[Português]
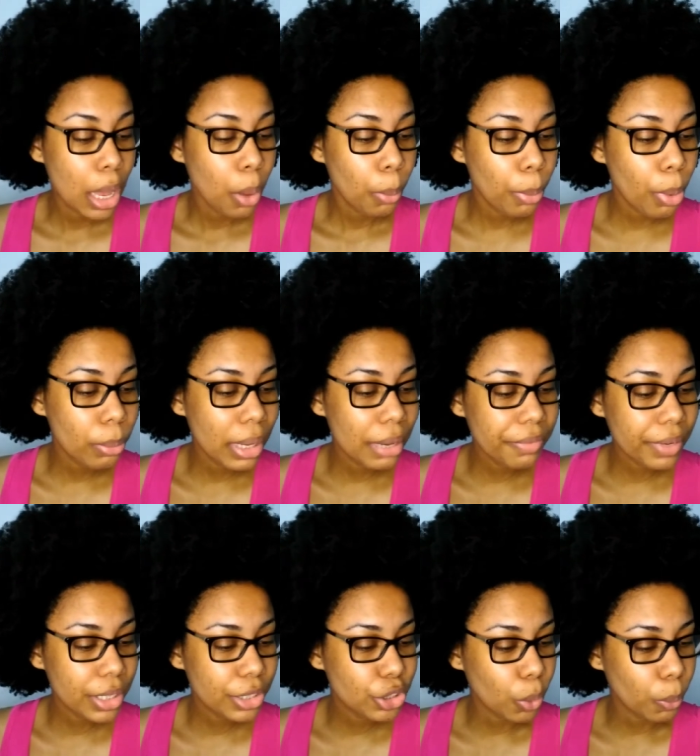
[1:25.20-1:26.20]
Bom,
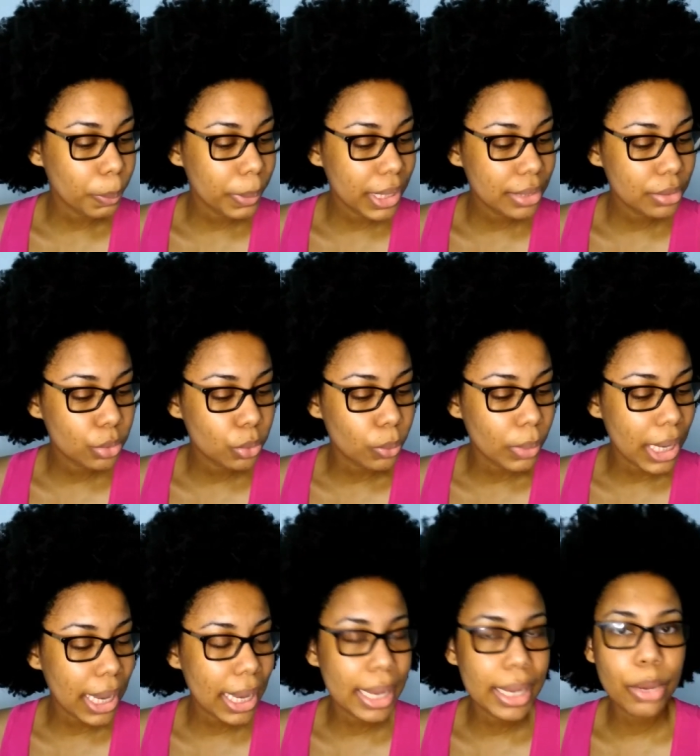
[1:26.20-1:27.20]
referente ao preço,
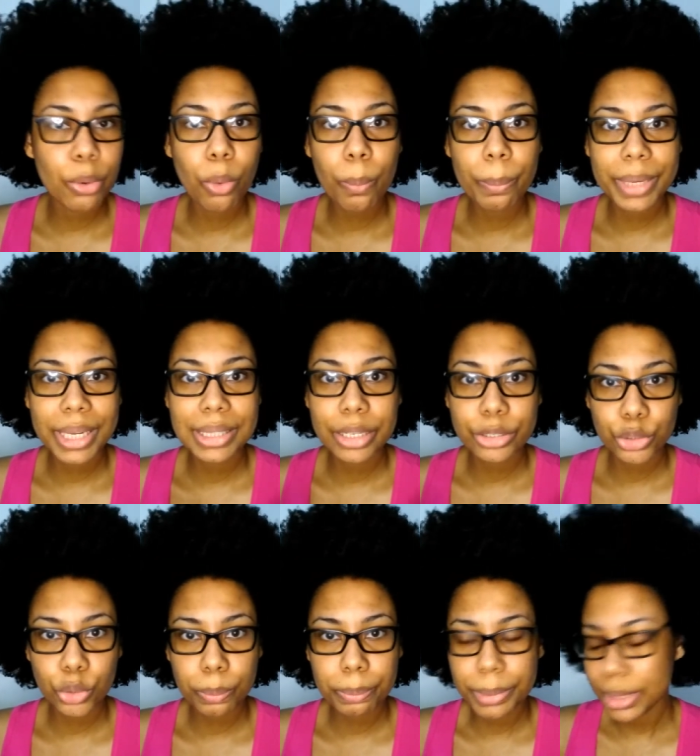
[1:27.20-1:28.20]
é, eu comprei na
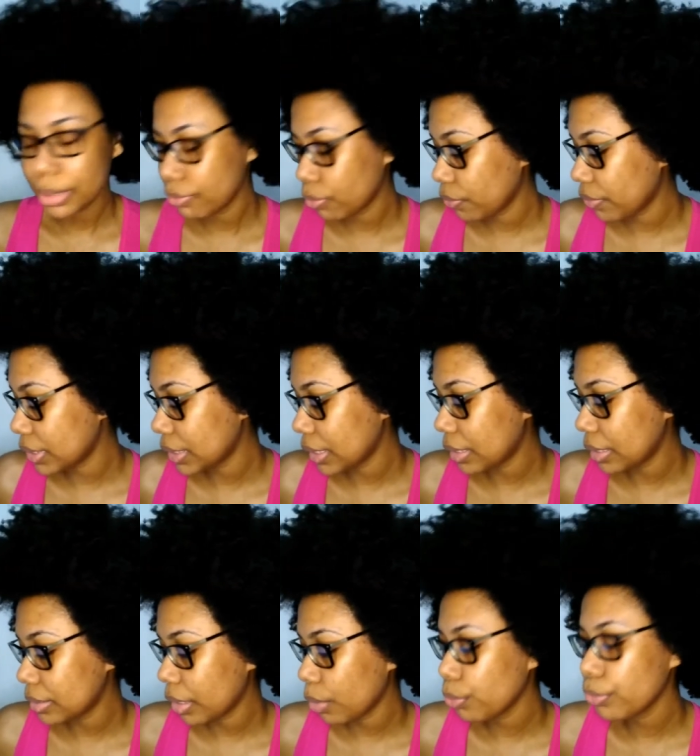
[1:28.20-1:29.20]
Shopee, vou fazer
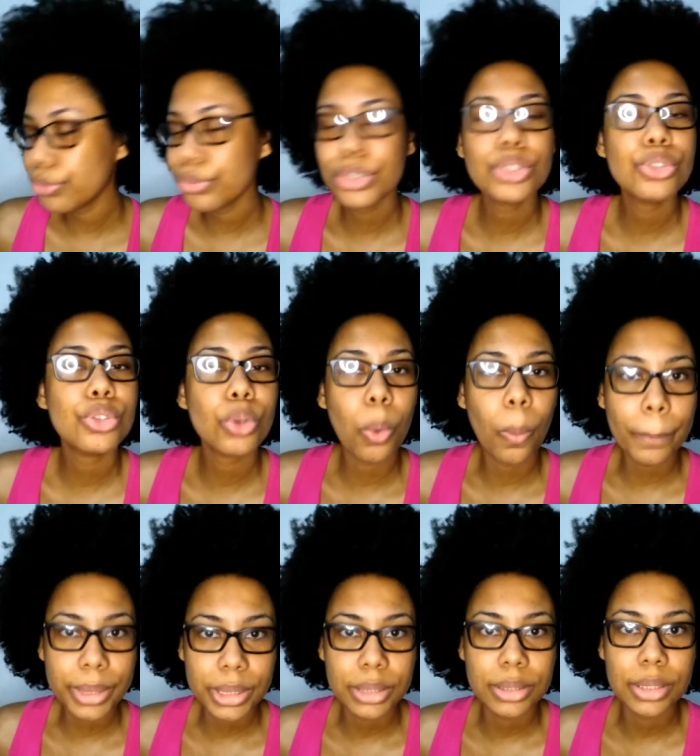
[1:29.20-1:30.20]
até o vídeo de
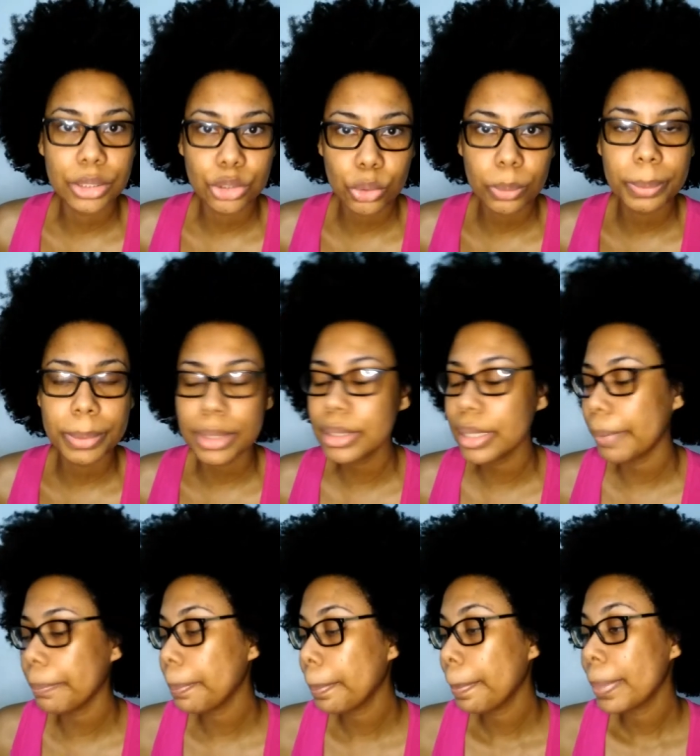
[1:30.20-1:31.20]
comprinhas da Shopee,
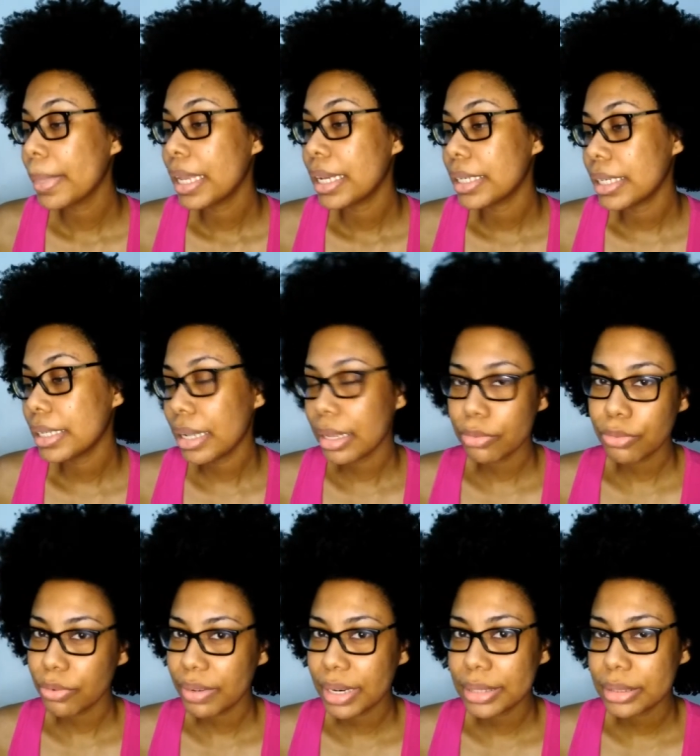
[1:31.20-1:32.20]
né? E lá eu
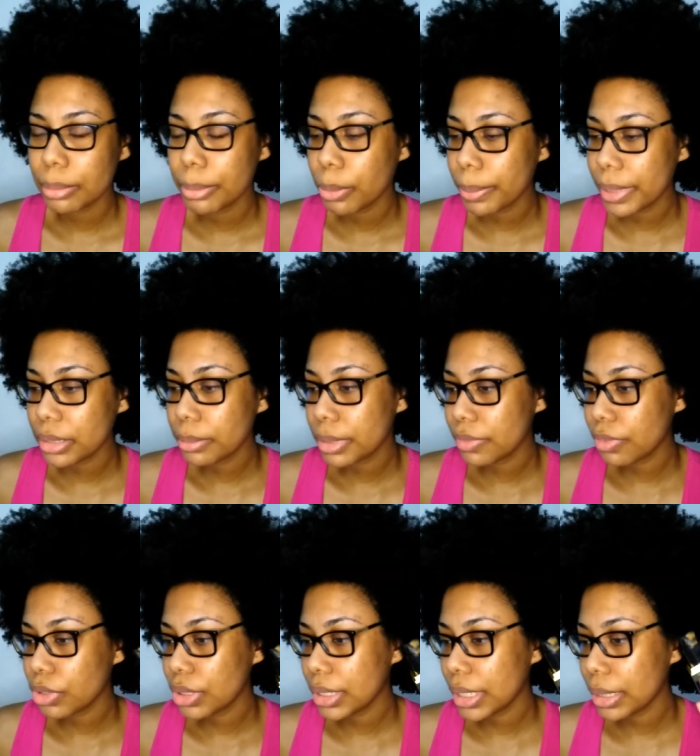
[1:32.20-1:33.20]
vou falar também o preço, mas
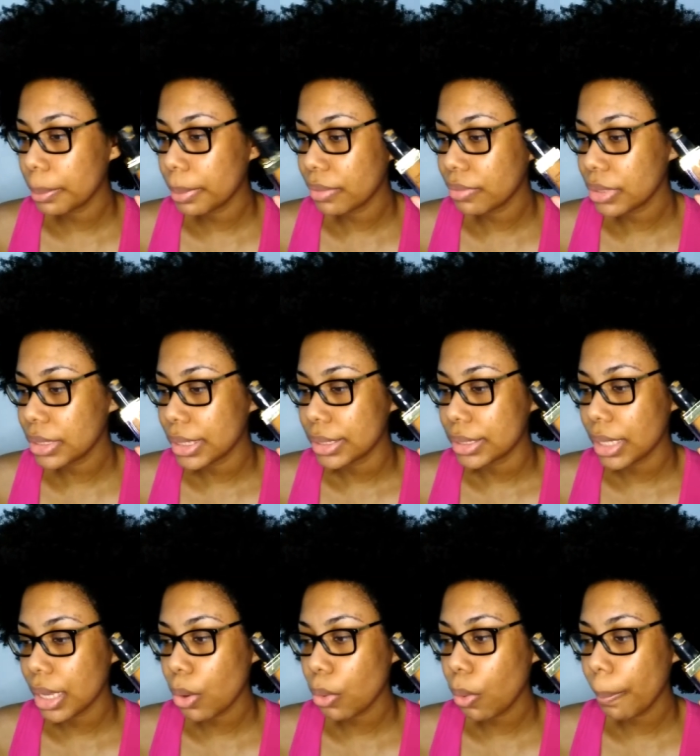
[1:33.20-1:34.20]
vou dizer aqui pra vocês.
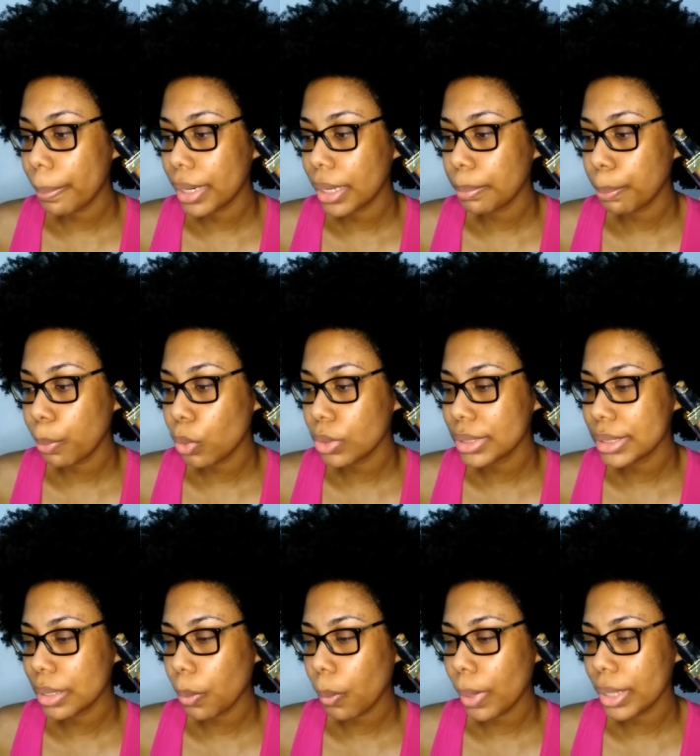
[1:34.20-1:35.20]
Eu comprei por
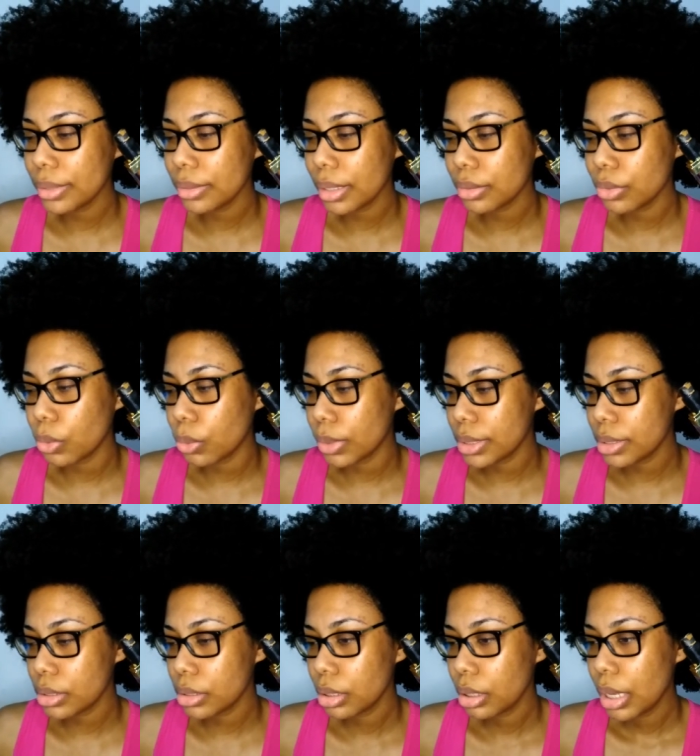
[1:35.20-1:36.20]

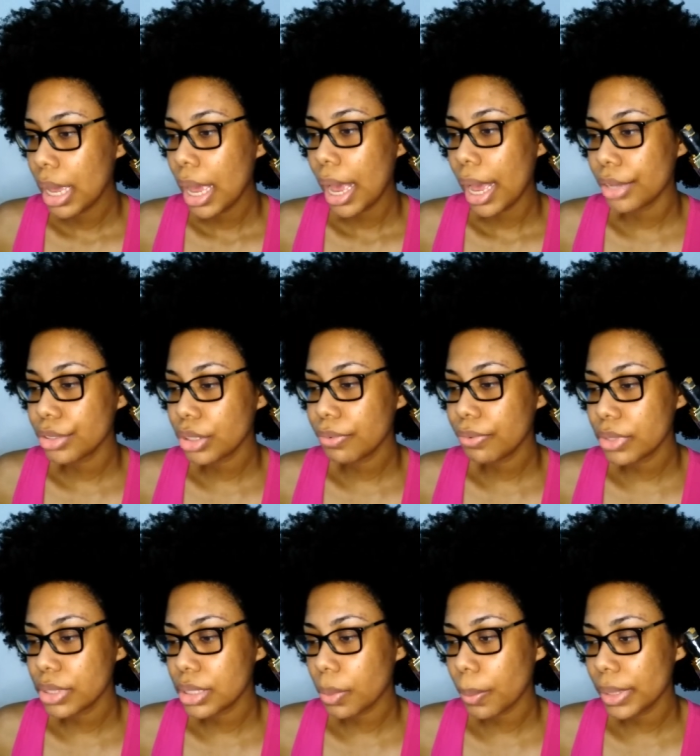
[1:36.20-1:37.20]
52 Acho que
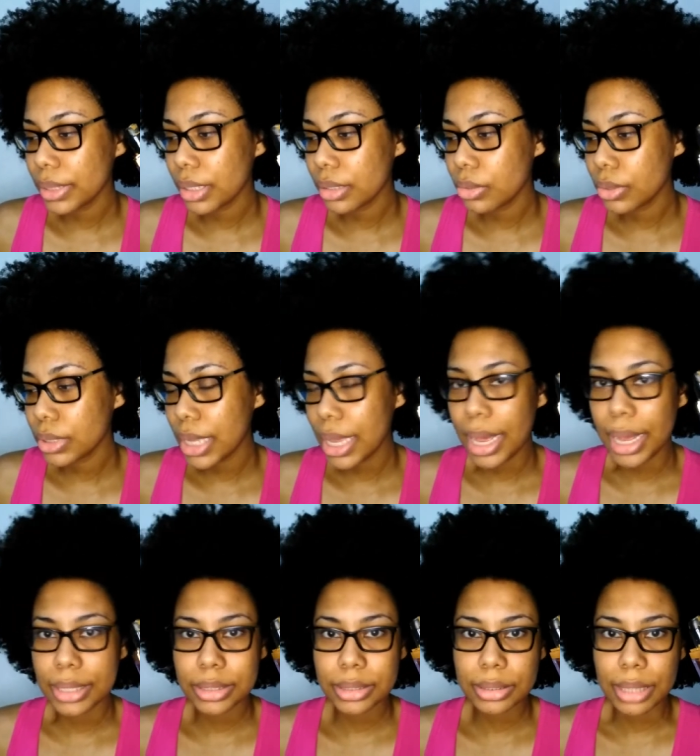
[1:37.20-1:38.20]
foi 52
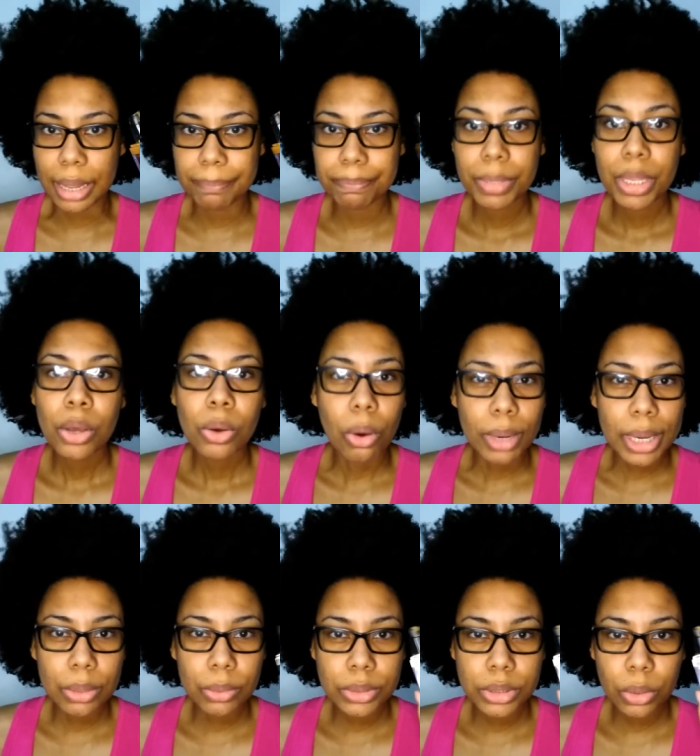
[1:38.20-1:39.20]
reais, tá?
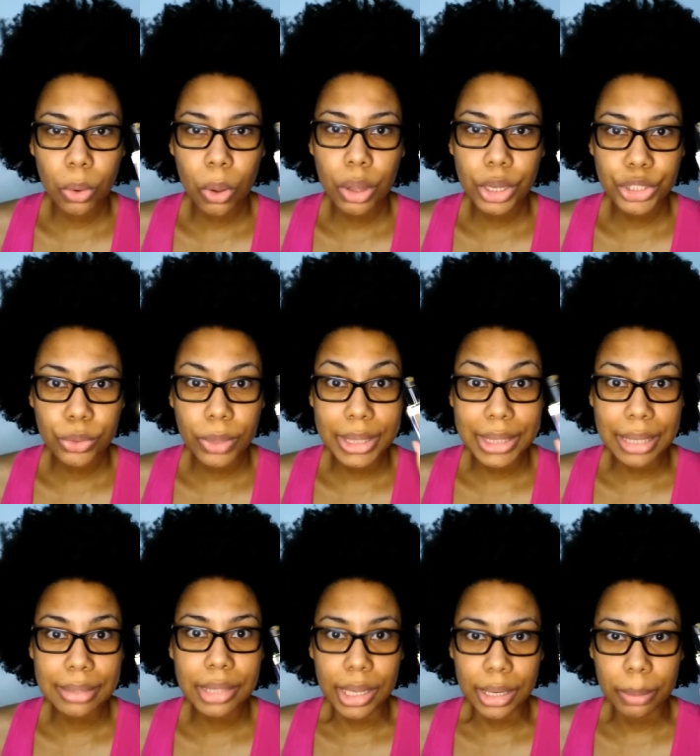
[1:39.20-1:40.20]
Qualquer coisa eu corrijo aí
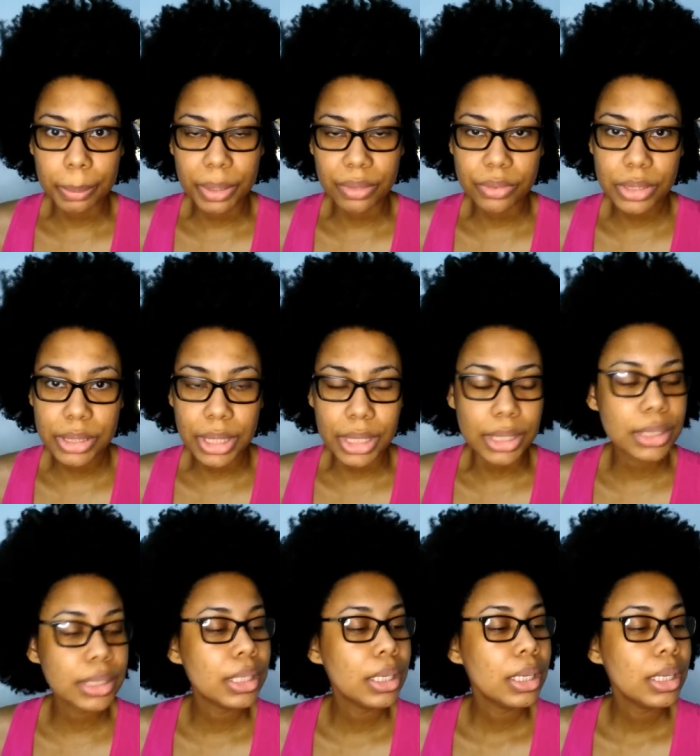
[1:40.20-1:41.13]
na tela pra vocês.